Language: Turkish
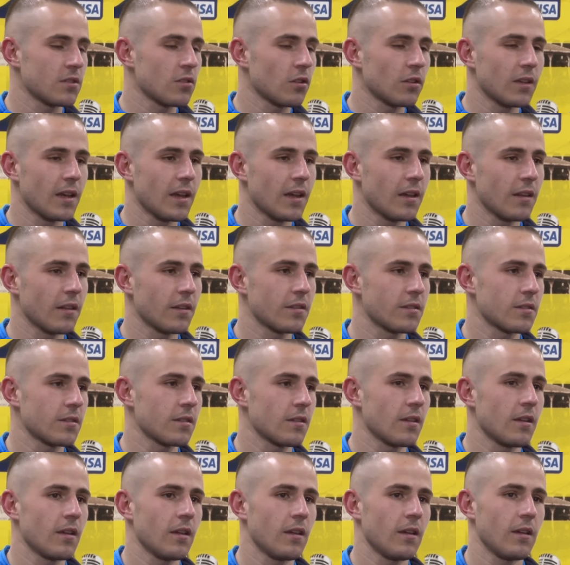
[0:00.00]
Yıldız
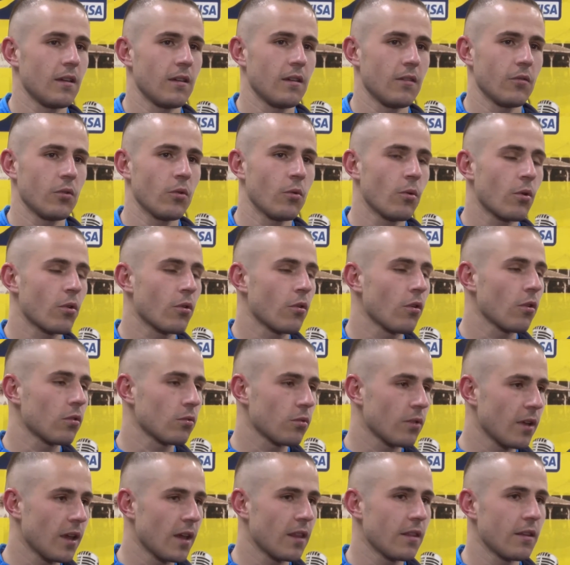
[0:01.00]
futbolcu, 4
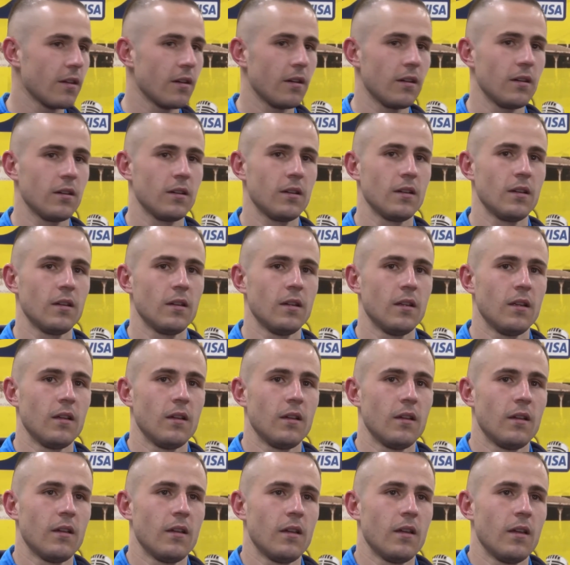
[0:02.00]
golle Matthew
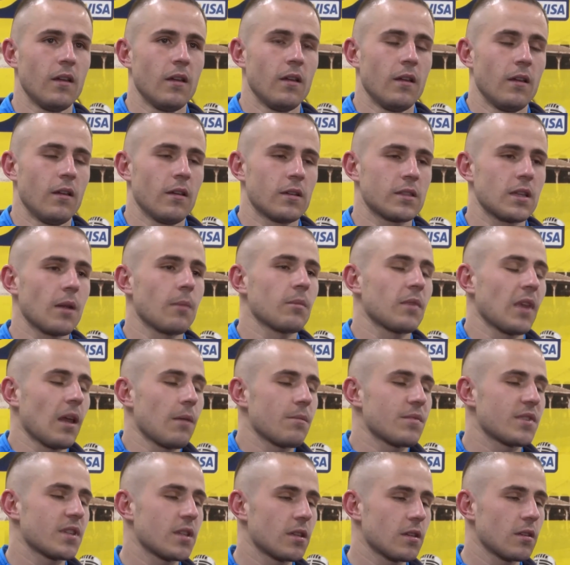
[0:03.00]
Valbuena'dan sonra bir Süper
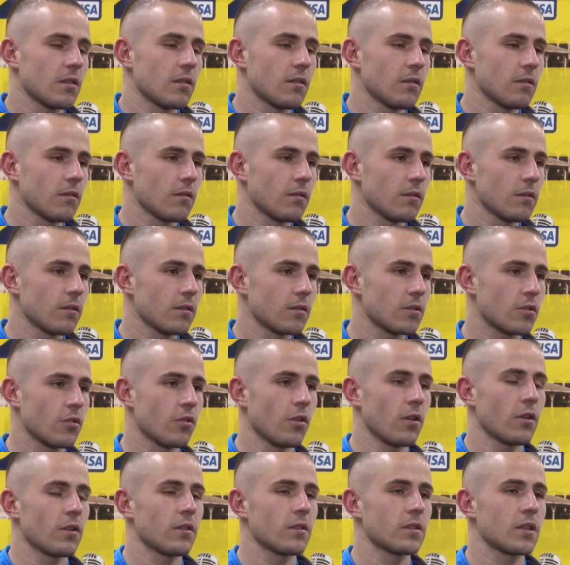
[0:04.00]
Lig sezonunda oyuna
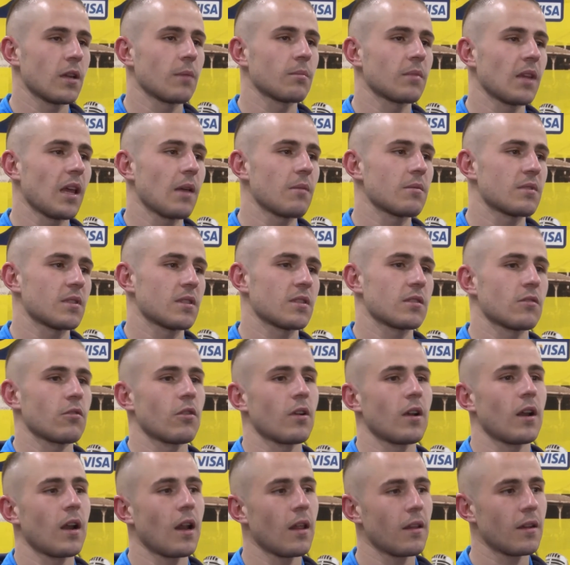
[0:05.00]
sonradan girip en
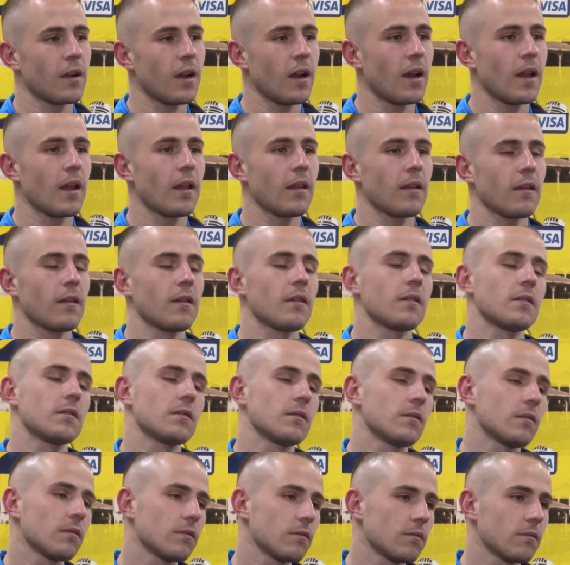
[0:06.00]
fazla gol atan isim
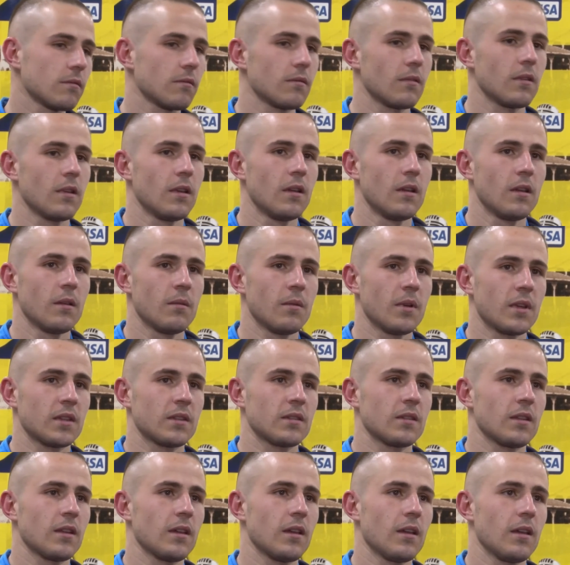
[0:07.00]
olmayı başardı.
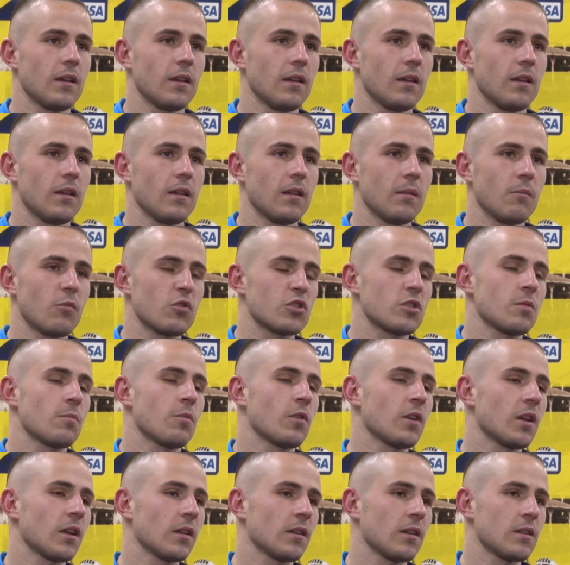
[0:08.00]
Maçın
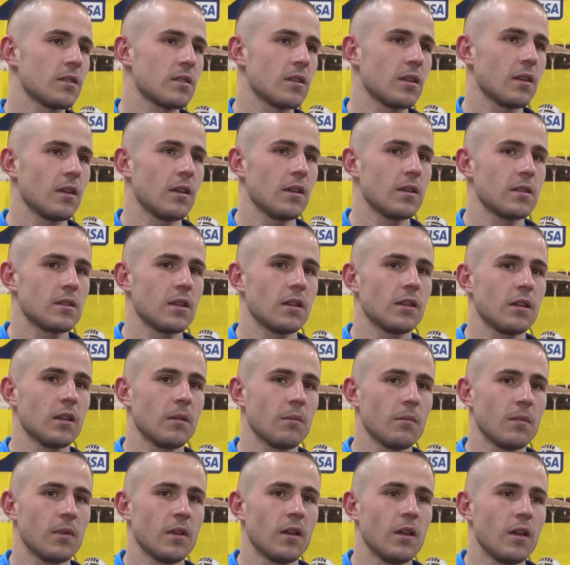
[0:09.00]
ardından Pelkas,
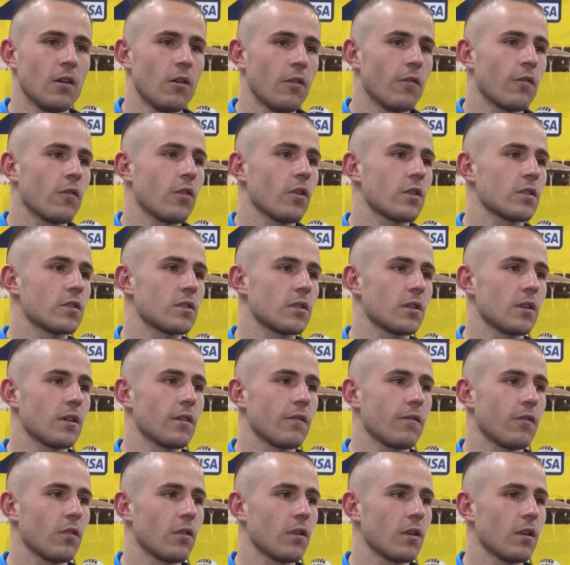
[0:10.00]
ilk yarı golü yedik ama
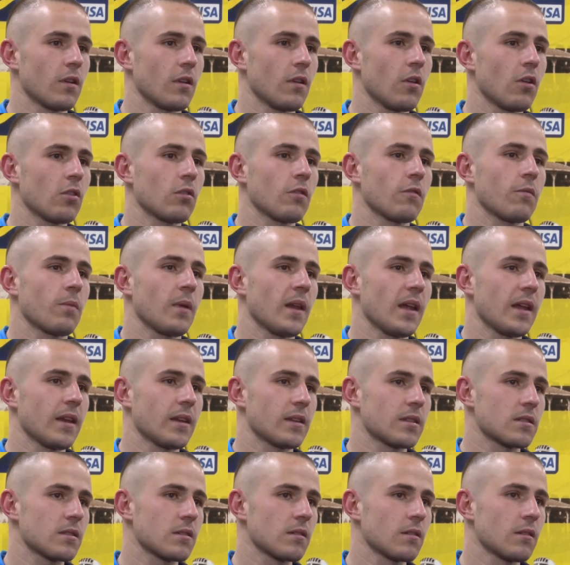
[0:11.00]
ikinci yarıya çok
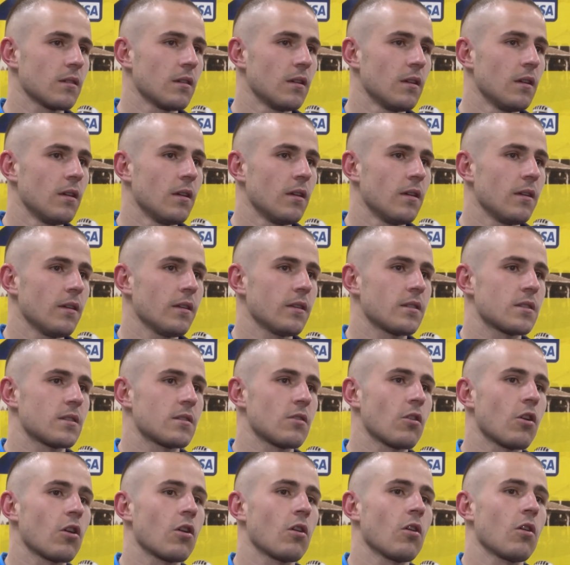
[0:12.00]
istekli çıktık.
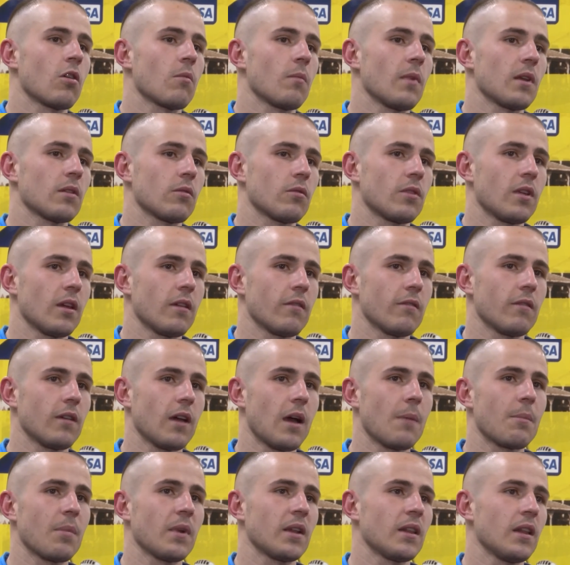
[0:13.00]
Konya
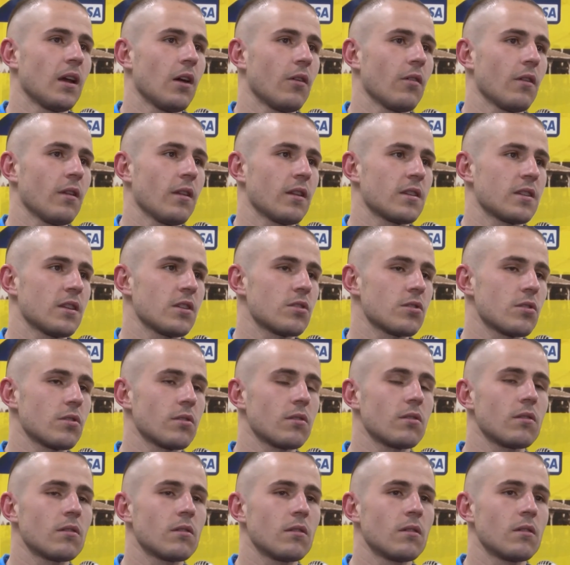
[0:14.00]
Spor'dan daha fazla istedik.